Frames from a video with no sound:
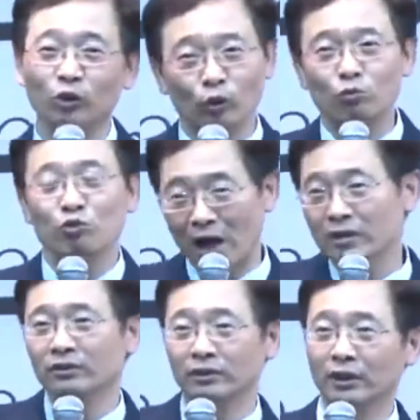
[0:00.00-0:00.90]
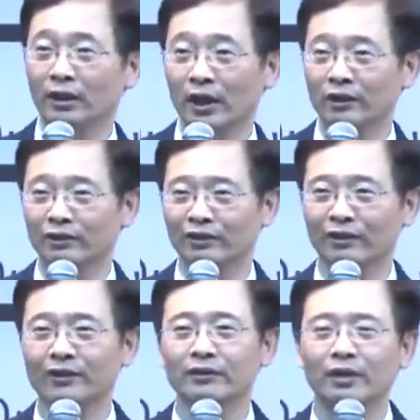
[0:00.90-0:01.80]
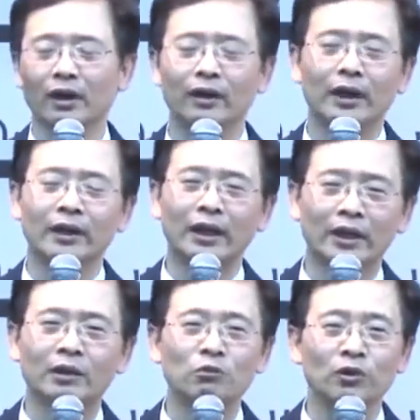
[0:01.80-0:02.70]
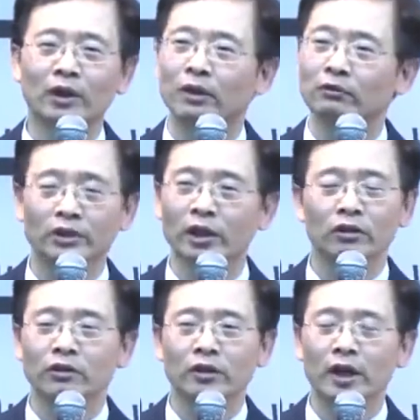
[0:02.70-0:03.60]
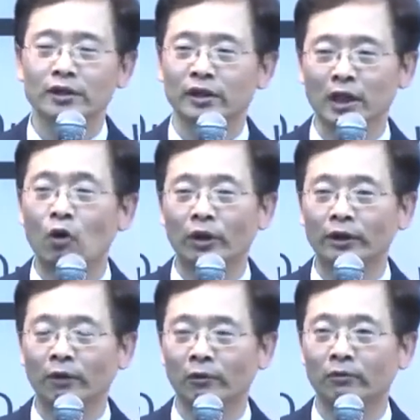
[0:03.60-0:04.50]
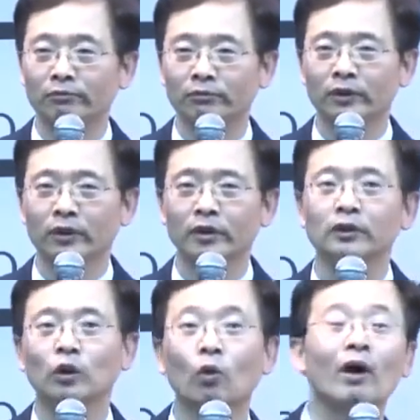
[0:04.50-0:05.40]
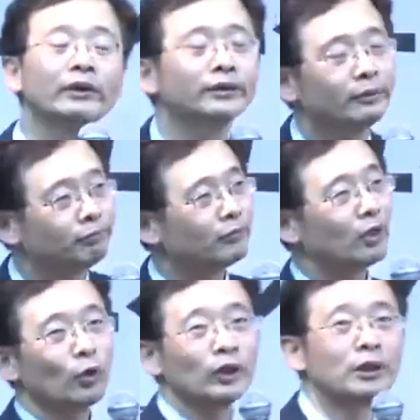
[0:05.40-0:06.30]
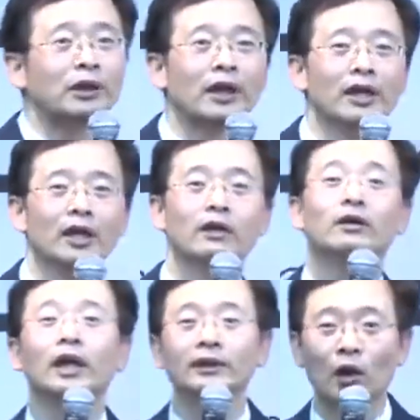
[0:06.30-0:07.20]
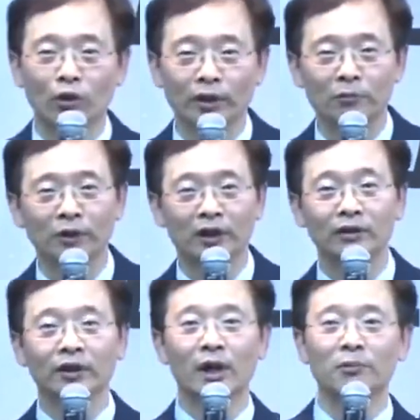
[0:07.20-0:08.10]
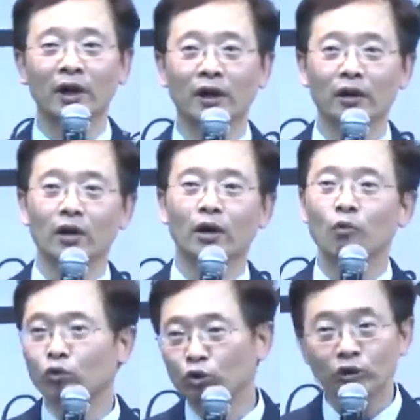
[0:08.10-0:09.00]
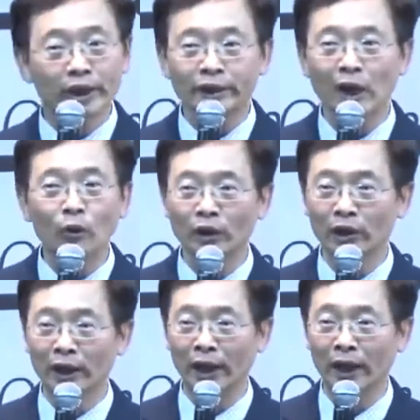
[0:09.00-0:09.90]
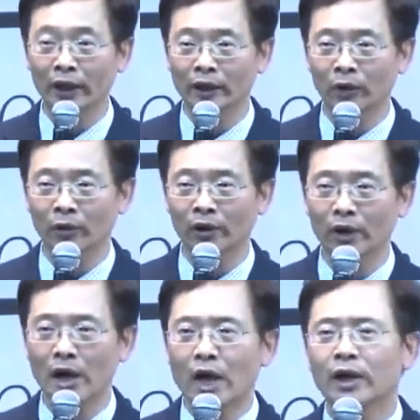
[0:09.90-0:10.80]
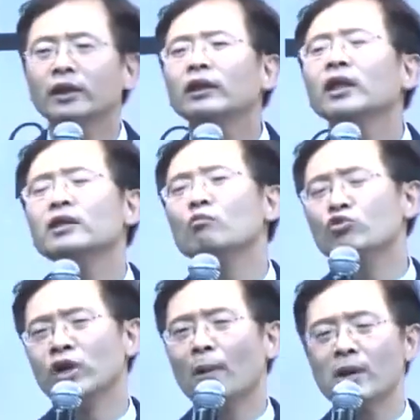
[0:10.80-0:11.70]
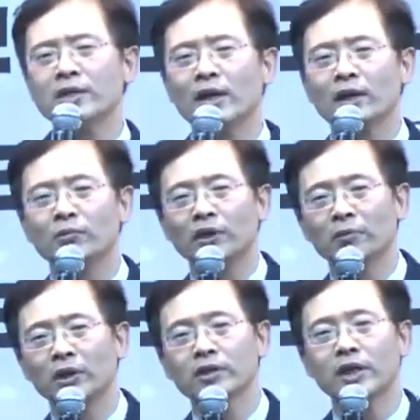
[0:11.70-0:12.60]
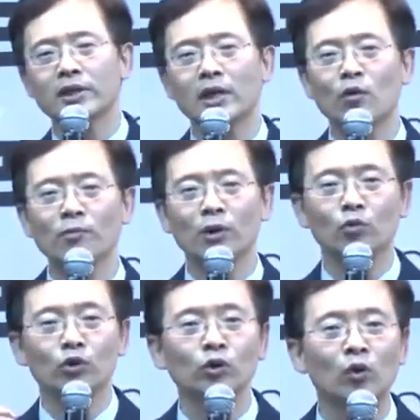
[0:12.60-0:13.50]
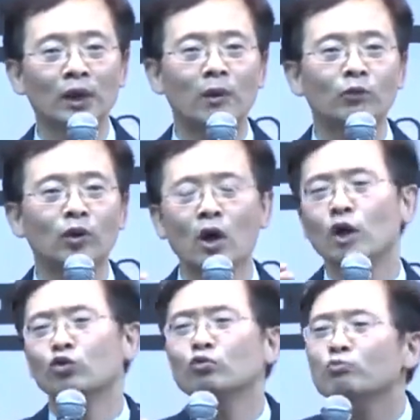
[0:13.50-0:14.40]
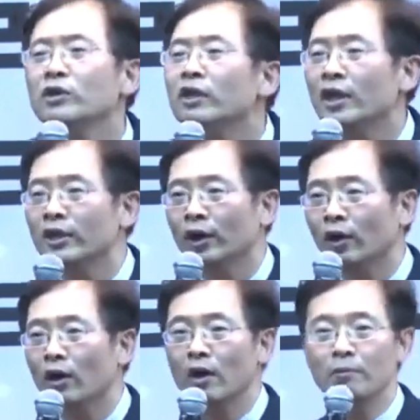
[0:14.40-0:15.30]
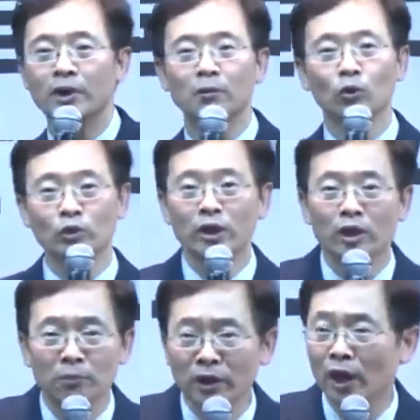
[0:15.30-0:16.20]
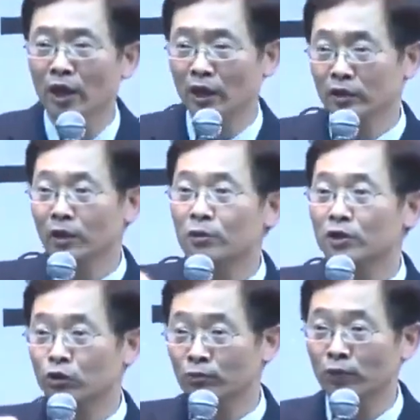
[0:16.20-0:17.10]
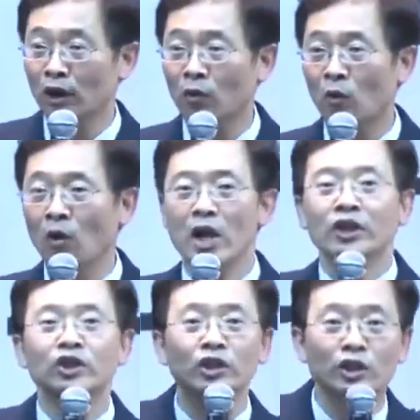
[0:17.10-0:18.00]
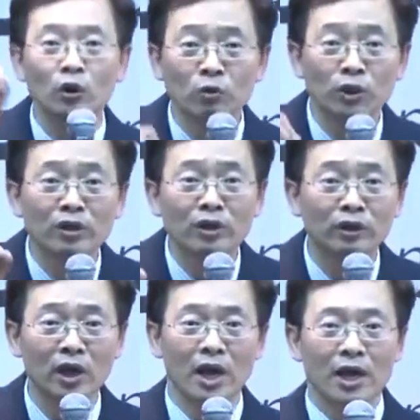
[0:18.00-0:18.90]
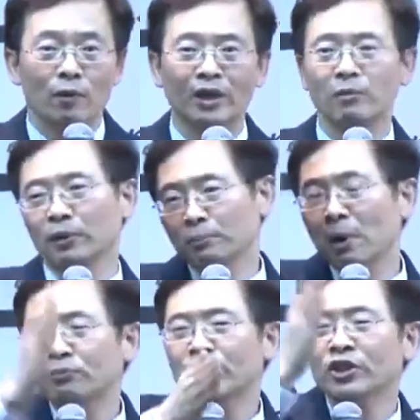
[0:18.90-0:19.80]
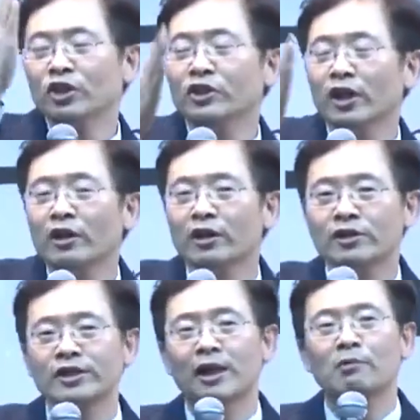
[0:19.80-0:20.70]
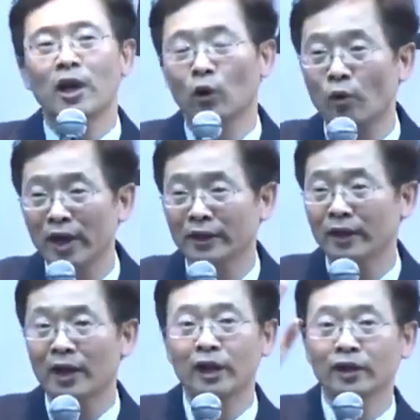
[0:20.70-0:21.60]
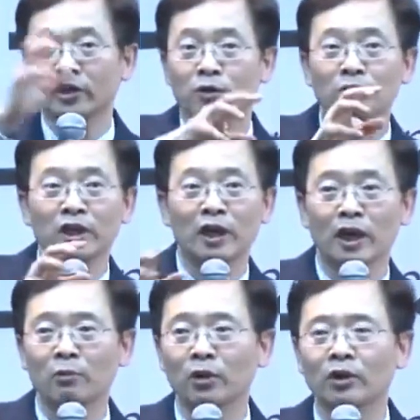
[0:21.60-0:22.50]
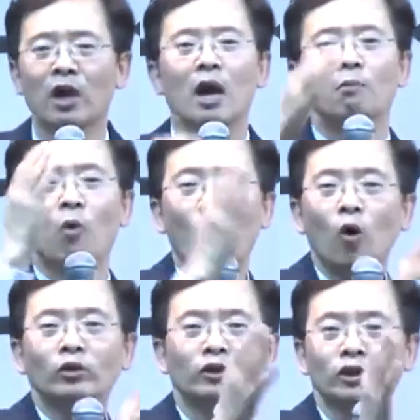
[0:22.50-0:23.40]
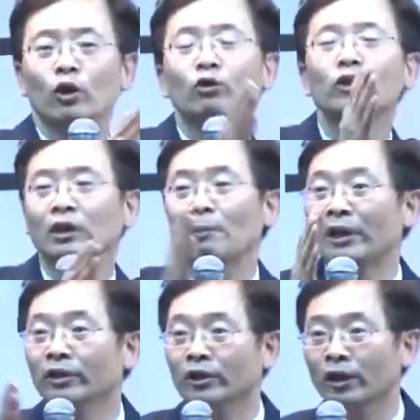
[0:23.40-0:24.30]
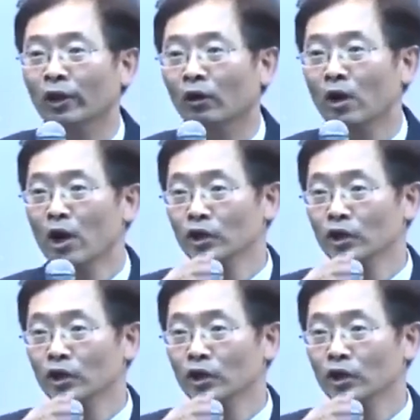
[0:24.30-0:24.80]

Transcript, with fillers: 그 노동부 가서 이제 했거든요. 그래서 내가 얘기, 얘기 들어보니까 자기는 끝까지 싸우겠다고. 그래서 내가 돌아갔어. 회장님께 끝까지 싸우겠답니다. 어떻게 합니까? 그러니까 우리도 끝까지 싸우자 이래 얘기를 하더라고요. 그때 이제 문제가 발생하는 게 뭐냐면 끝까지 싸우면 우리도 나름대로 준비를 해야 돼요. 왜냐하면 노사협의회 서비스를 준비하고 징계위원을 왜냐하면 법적인 절차에 의해서 이 사람을 해고했다라는 게 증명이 되려면 모든 서류들을 다 만들어야 돼요.